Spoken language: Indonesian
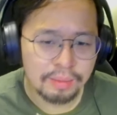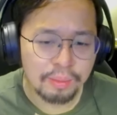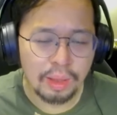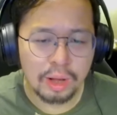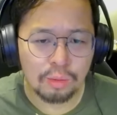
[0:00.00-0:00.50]

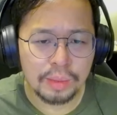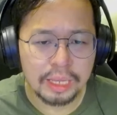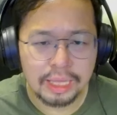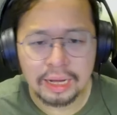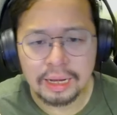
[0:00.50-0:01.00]
kalau
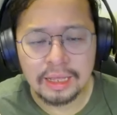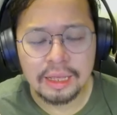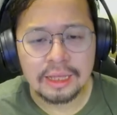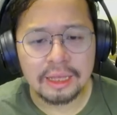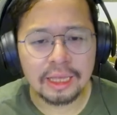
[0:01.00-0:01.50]
mikir
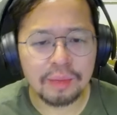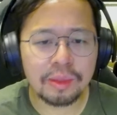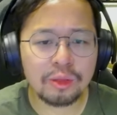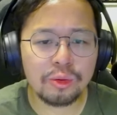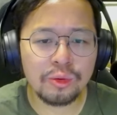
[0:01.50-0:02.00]

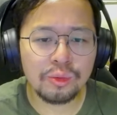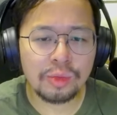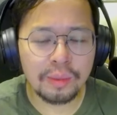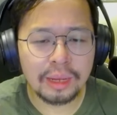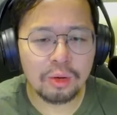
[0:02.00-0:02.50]
gamenya tuh
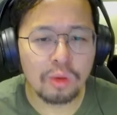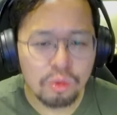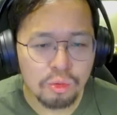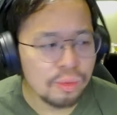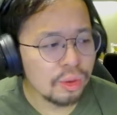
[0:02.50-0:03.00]
terbagi dua
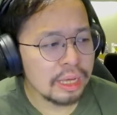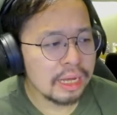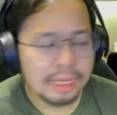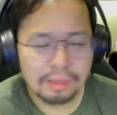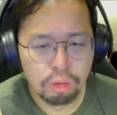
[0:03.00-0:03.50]
kubu
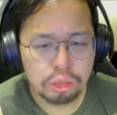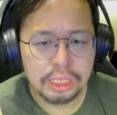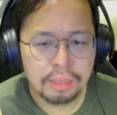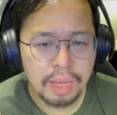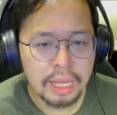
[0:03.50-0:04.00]
ya. Ada yang
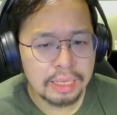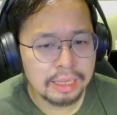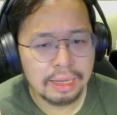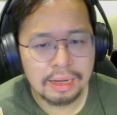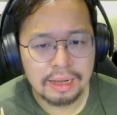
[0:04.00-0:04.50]
bosan banget
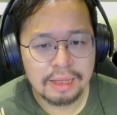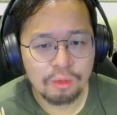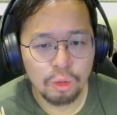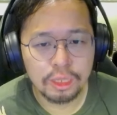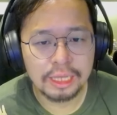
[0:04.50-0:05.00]
karena
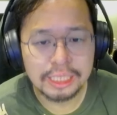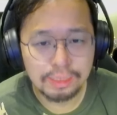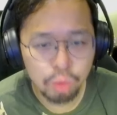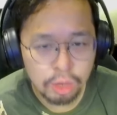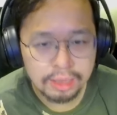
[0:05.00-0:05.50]
walking
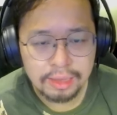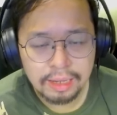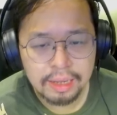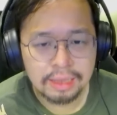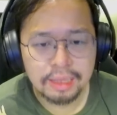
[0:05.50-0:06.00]
simulator
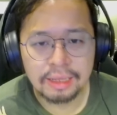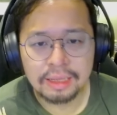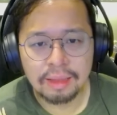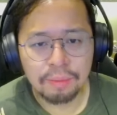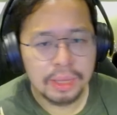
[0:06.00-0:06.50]
katanya,
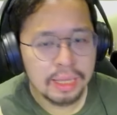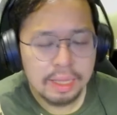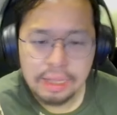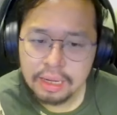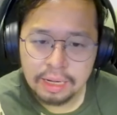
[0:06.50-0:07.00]
tapi
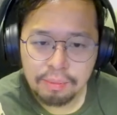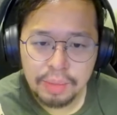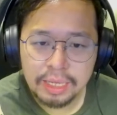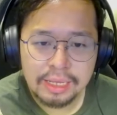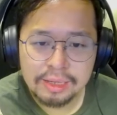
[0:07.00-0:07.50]

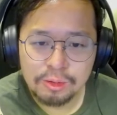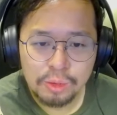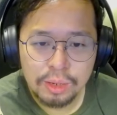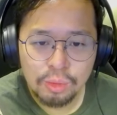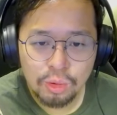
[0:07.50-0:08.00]
nampaknya
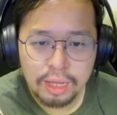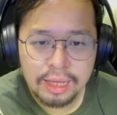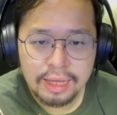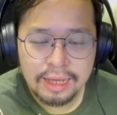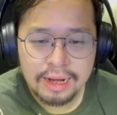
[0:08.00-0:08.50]
udah
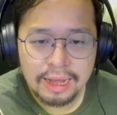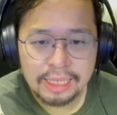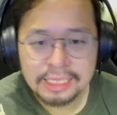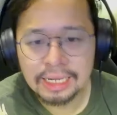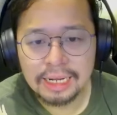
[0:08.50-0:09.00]
bukan
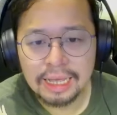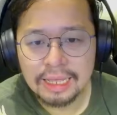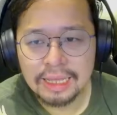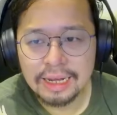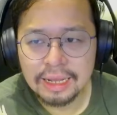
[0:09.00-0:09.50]
alasan
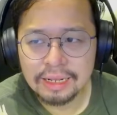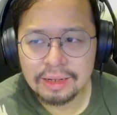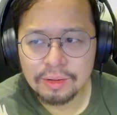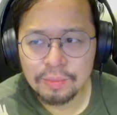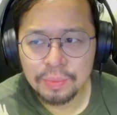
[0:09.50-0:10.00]
lagi
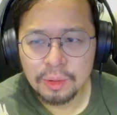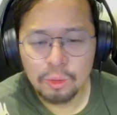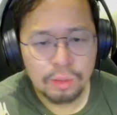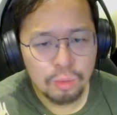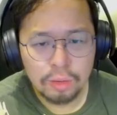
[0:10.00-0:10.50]
dan
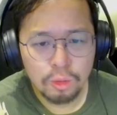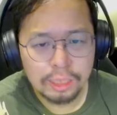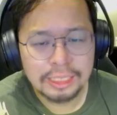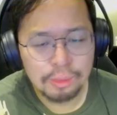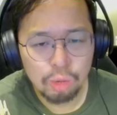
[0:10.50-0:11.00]
udah bukan
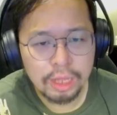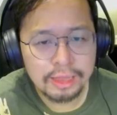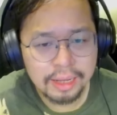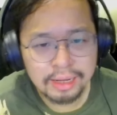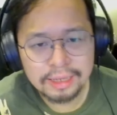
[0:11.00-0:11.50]
walking
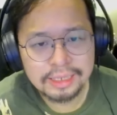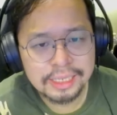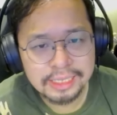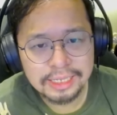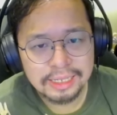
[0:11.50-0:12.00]
simulator ini
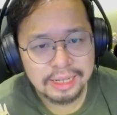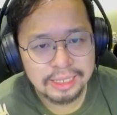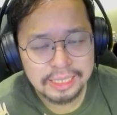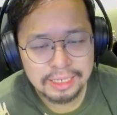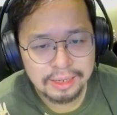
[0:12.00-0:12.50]
sih Dead
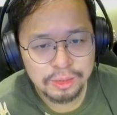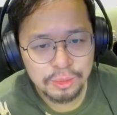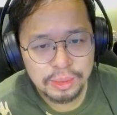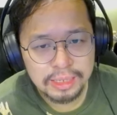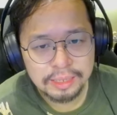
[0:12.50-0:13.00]
Stranding
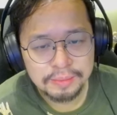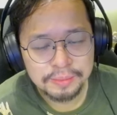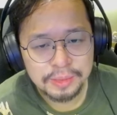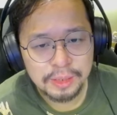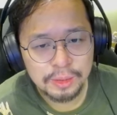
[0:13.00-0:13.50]

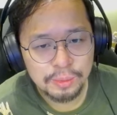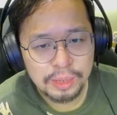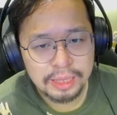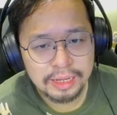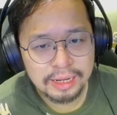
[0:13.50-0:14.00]
2 kalau
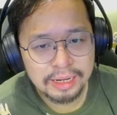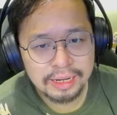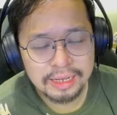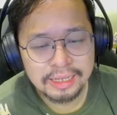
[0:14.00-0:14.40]
melihat trailer ya.